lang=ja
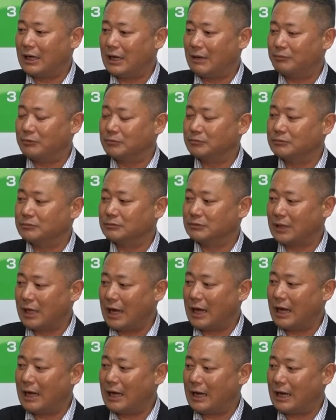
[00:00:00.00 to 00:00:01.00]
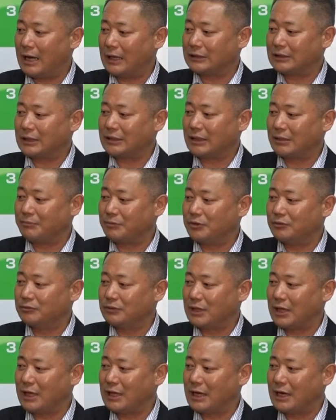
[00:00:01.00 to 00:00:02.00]
部分が多々見
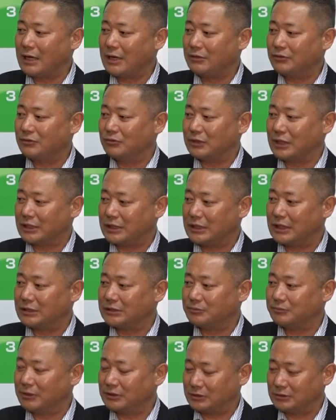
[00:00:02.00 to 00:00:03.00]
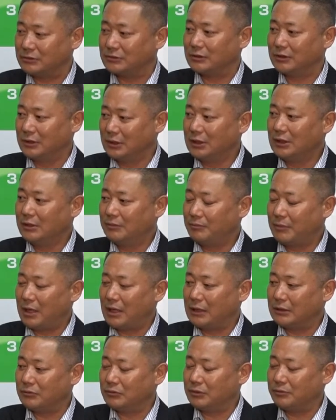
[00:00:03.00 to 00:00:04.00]
受けられるような気がします。
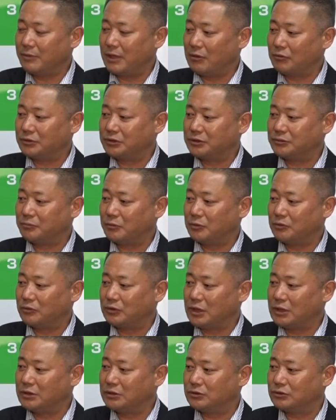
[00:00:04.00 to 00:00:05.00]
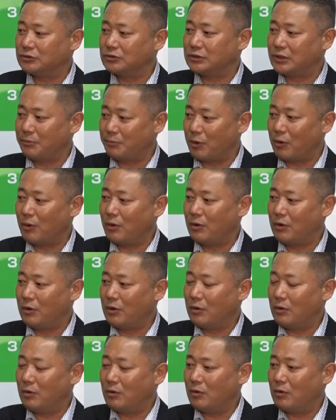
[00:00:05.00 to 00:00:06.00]
まあ、あの今、ご質問の点についても、
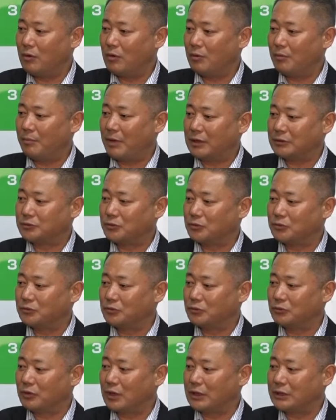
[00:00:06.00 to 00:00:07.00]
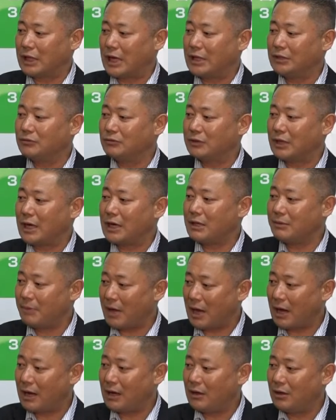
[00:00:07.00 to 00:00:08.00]
まあ、そういうことがないのであれ
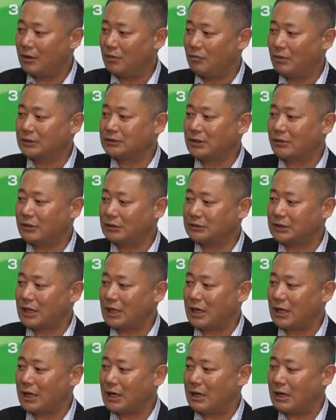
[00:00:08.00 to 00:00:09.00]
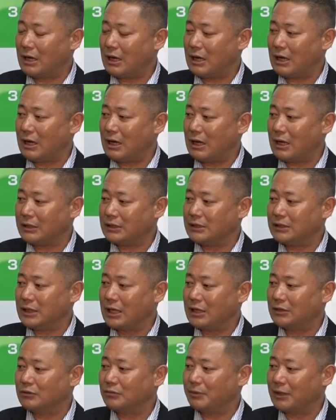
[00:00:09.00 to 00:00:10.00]
ば、わざわざ委員
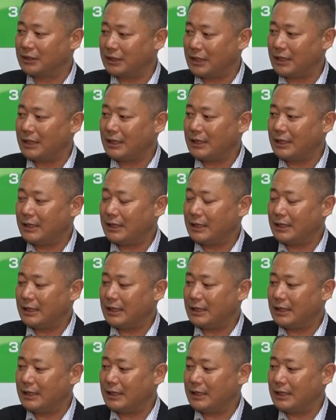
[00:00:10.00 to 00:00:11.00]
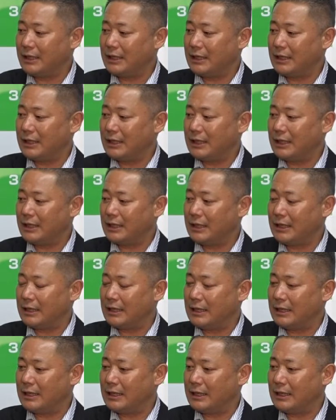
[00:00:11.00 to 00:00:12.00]
会の場で、
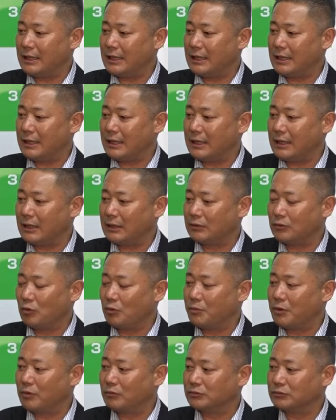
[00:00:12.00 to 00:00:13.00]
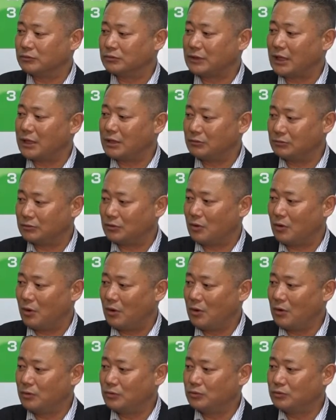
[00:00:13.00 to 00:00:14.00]
えー、答弁をされると
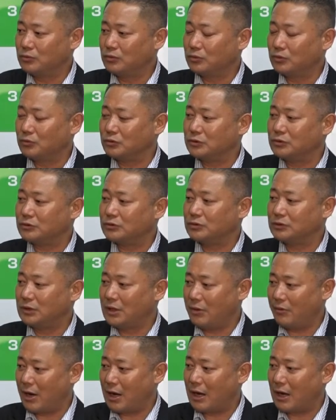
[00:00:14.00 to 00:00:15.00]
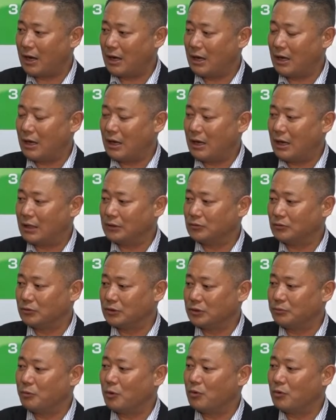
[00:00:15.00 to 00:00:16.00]
いうことについては、あの
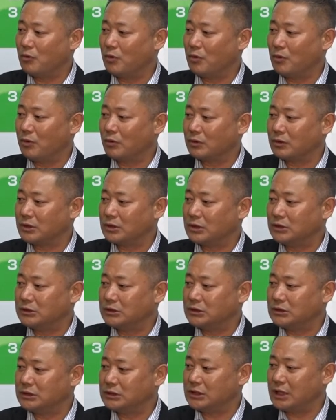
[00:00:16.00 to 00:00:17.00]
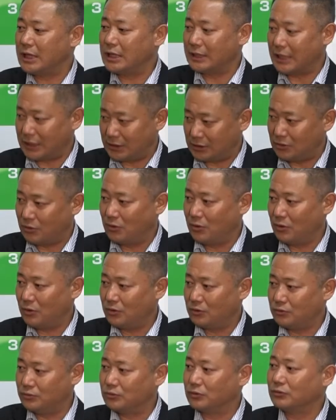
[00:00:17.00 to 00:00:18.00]
疑問を禁じ得ないと
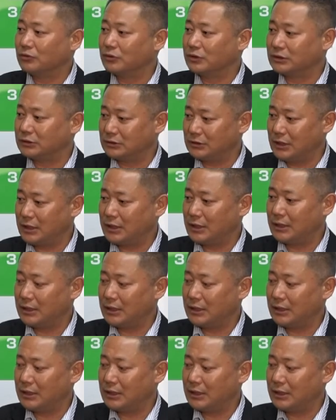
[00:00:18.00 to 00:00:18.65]
いうことですね。